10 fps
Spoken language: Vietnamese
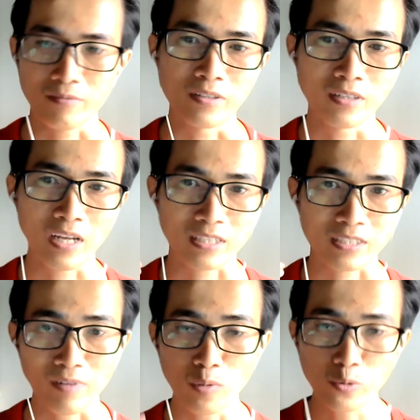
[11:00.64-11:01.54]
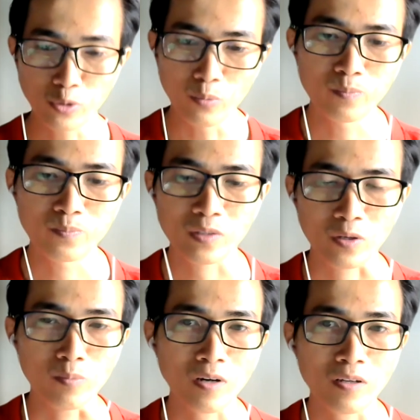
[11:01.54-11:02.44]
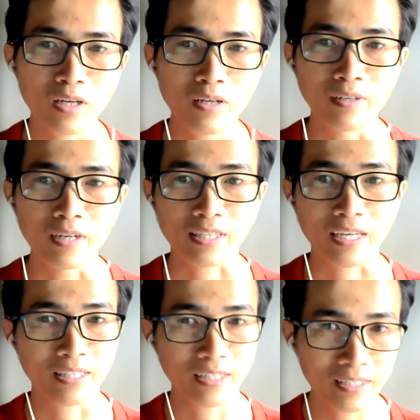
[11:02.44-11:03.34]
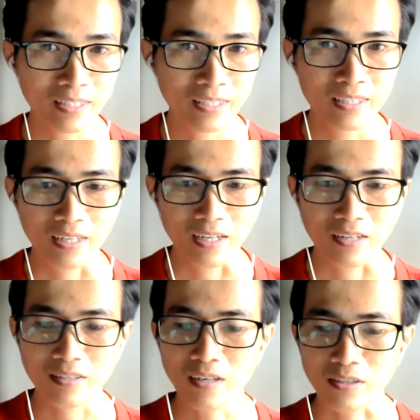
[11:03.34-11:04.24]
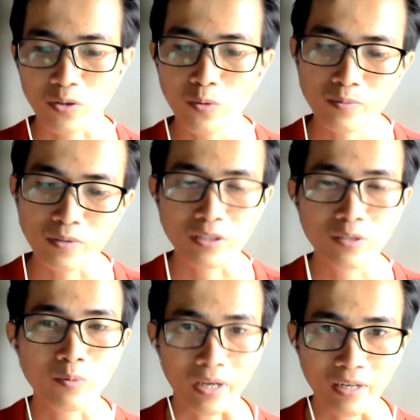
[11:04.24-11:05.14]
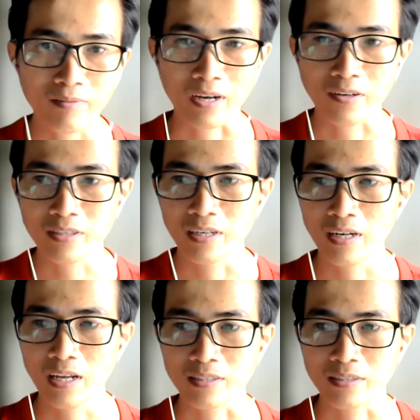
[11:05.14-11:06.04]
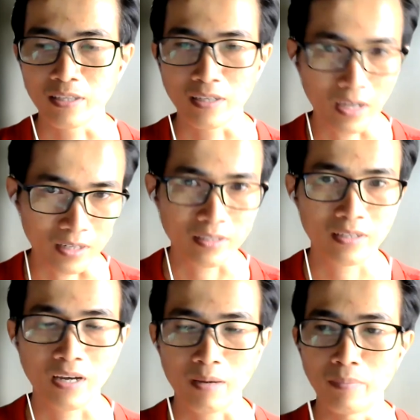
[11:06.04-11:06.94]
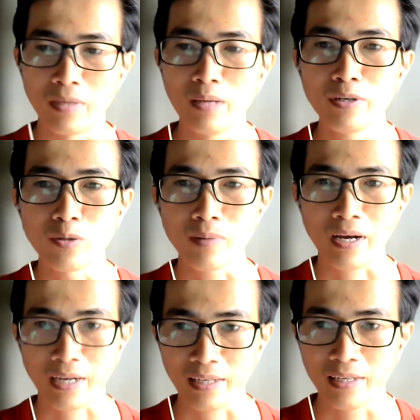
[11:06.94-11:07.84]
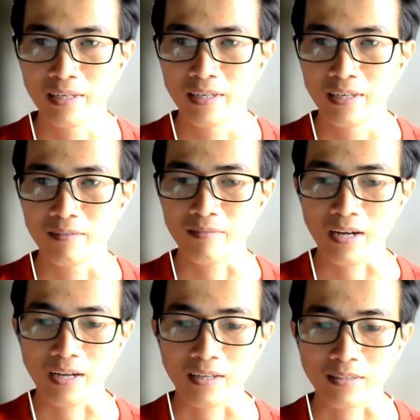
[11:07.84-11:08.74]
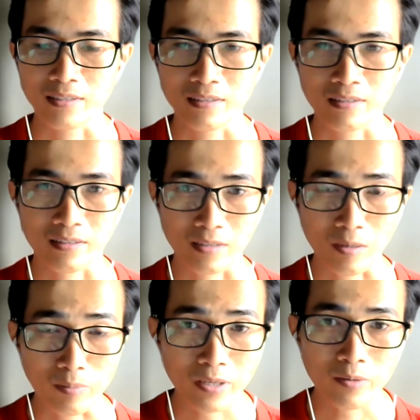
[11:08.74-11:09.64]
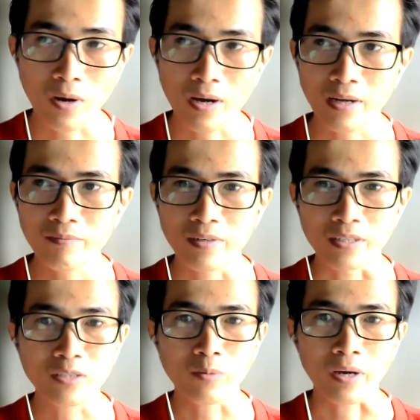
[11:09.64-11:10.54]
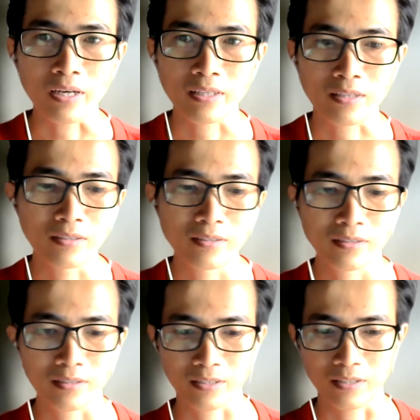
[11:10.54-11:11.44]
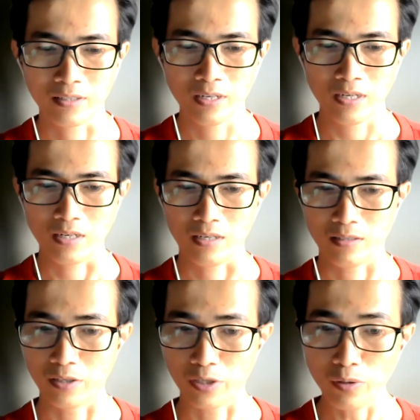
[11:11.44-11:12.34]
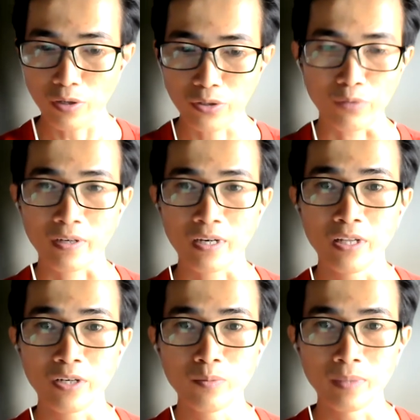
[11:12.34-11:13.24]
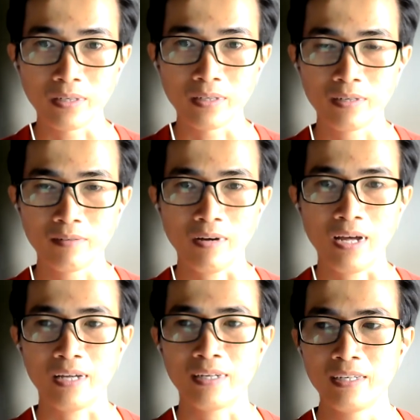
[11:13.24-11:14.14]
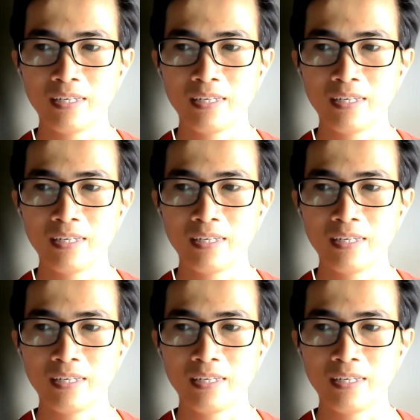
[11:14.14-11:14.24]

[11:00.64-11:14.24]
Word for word: vừa là sản phẩm bổ sung cũng có thể vừa là thay thế à, rất là tốt cho sức khỏe và có thể là tiện lợi à, để mình dùng hàng ngày và trong cái quá về sức khỏe tân thực sự Ờ, được hiểu rất là nhiều về cơ thể của mình và